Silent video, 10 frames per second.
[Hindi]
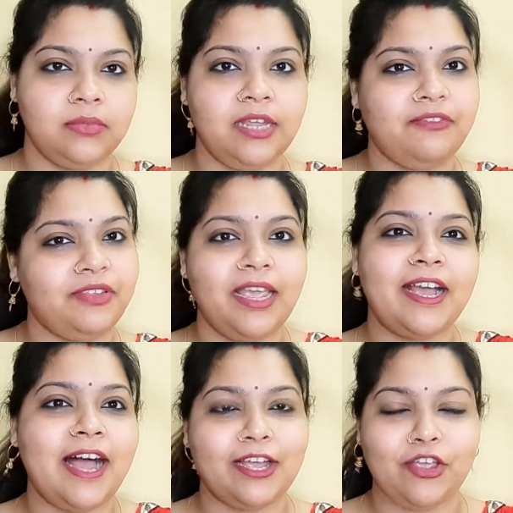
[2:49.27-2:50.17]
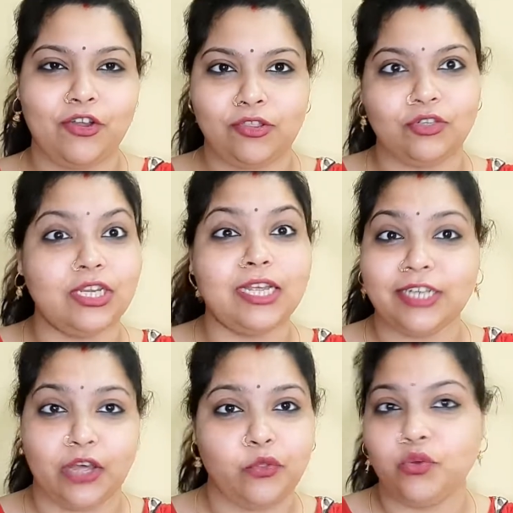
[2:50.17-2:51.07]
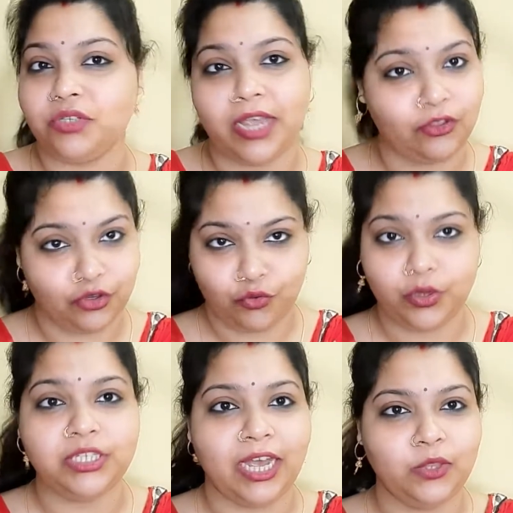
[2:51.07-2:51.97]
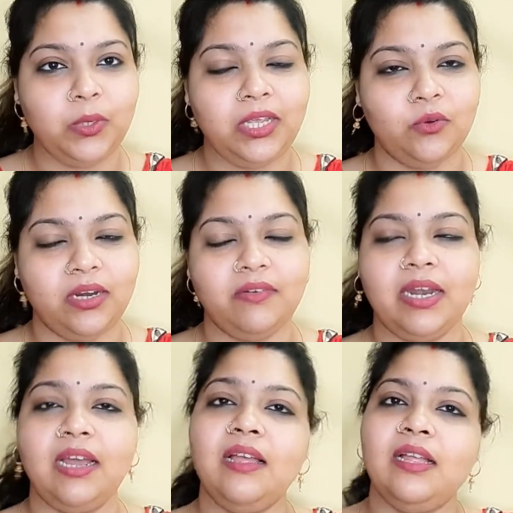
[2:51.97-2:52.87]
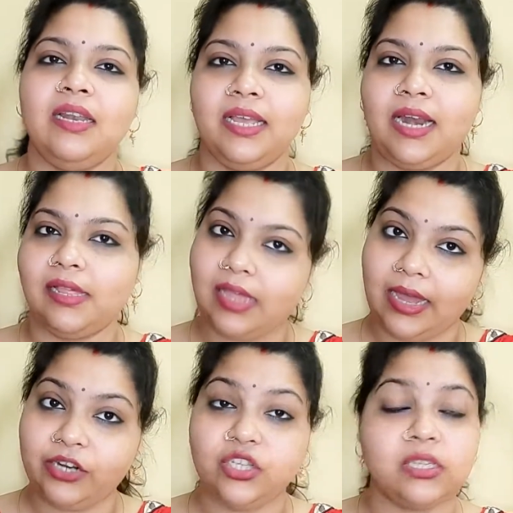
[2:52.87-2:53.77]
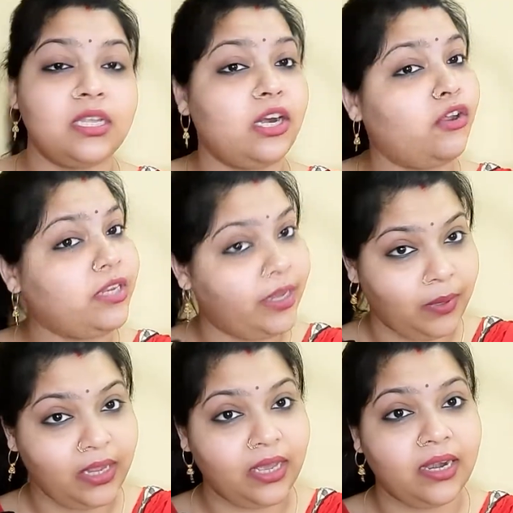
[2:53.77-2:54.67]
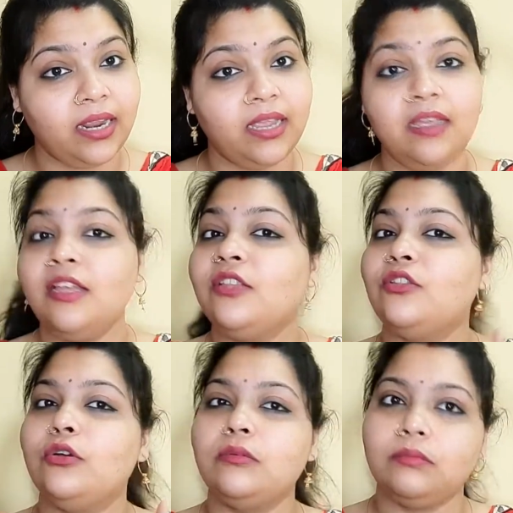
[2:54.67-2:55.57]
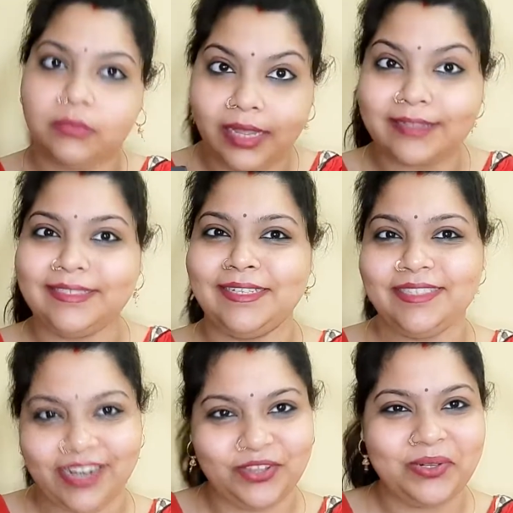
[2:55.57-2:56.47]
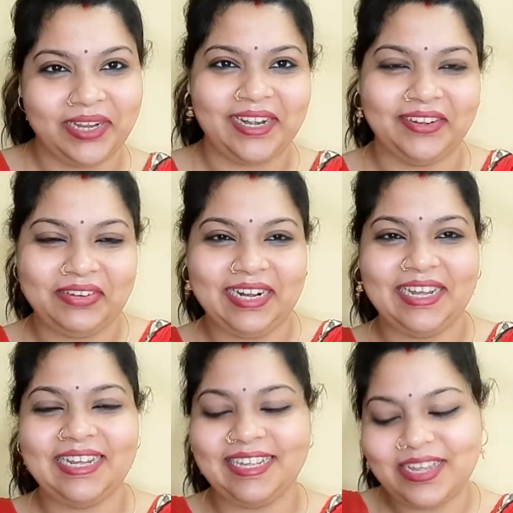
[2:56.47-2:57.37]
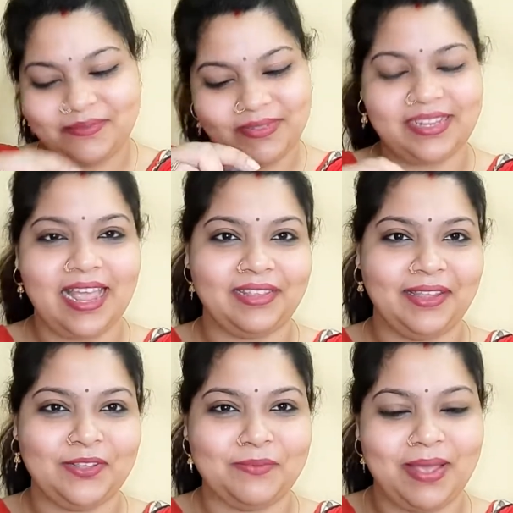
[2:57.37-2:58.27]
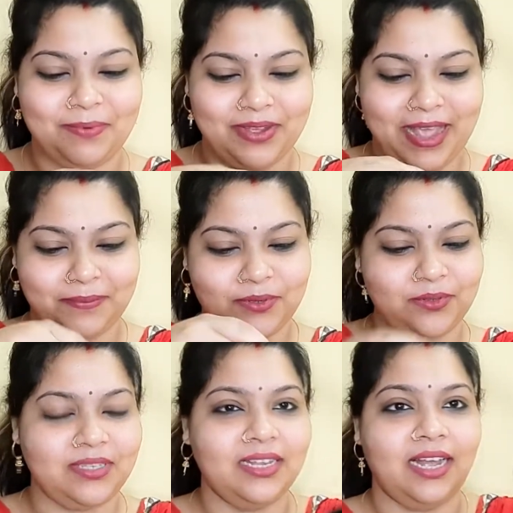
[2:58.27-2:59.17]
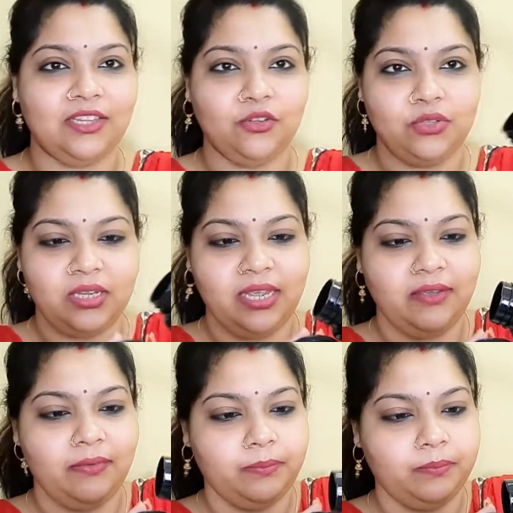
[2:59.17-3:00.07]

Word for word: सिर्फ ये खा के और सोचे कि जादू हो जाएगा तो कोई जादू नहीं होने वाला लेकिन हाँ सारे चीज कर रहे हैं और ये भी कर रहे हैं तो तेजी से जादू दिखने वाला है बस ऐसा है तो मैं आपको कैप्सूल्स दिखाती हूँ तो ये